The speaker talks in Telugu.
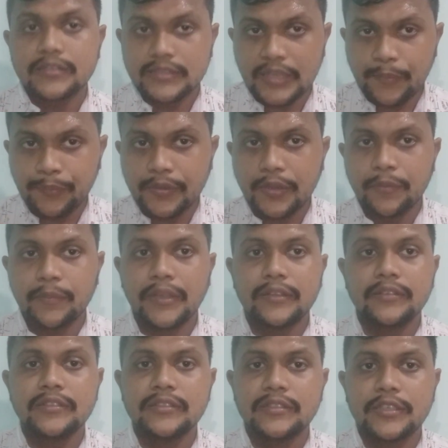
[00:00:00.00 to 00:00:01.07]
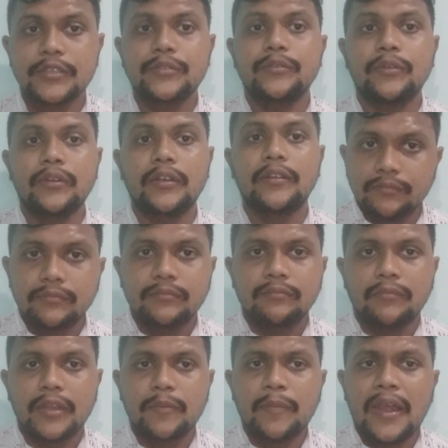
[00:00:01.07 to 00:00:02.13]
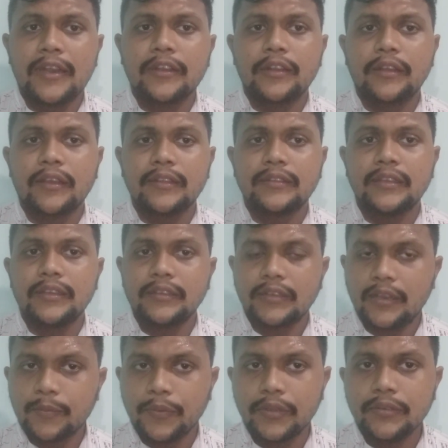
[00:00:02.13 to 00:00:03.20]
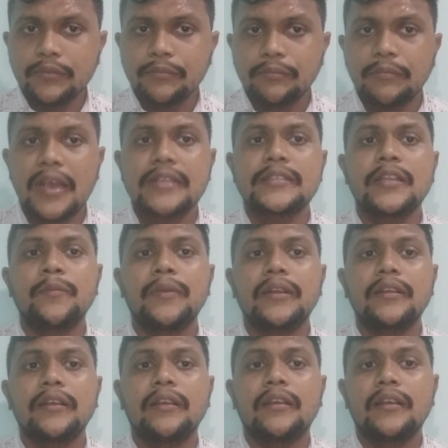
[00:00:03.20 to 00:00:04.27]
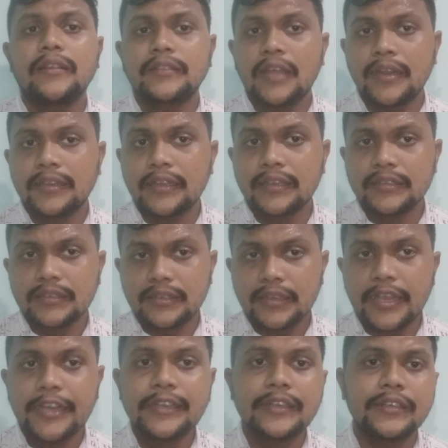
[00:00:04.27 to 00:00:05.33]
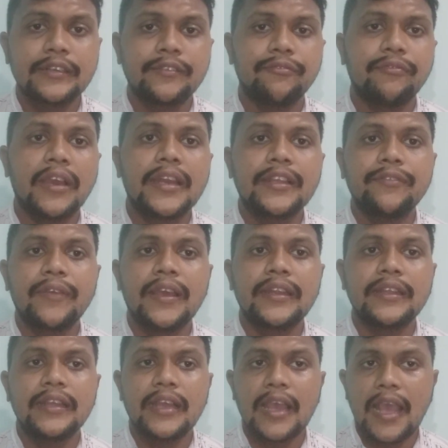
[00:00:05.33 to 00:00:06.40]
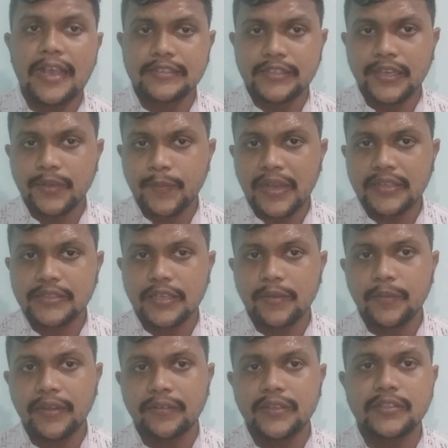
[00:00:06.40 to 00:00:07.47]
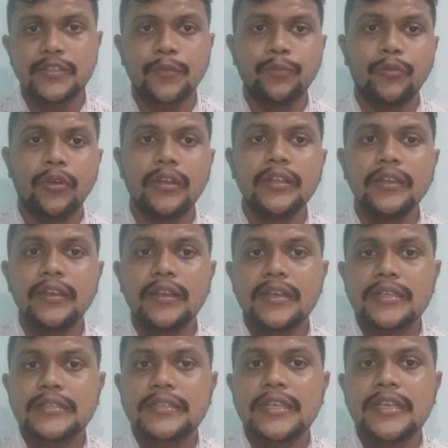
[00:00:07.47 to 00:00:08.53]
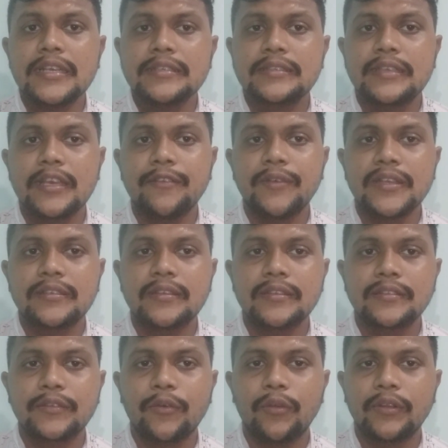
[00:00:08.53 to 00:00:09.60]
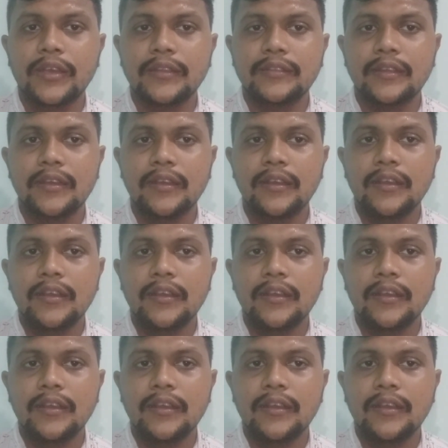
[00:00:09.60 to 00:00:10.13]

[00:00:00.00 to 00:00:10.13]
సబ్స్క్రైబ్ మాత్రం చేసుకోండి మరి మ్యాటర్లకు అయితే వెళ్ళిపోదాం మ్యాచ్ నెంబర్ థర్టీ ఎయిట్ వెరీ వెరీ మ్యాచ్ మ్యాచ్గా మనం చెప్పుకోవాలి సిఎస్కే వర్సెస్ కోల్కతా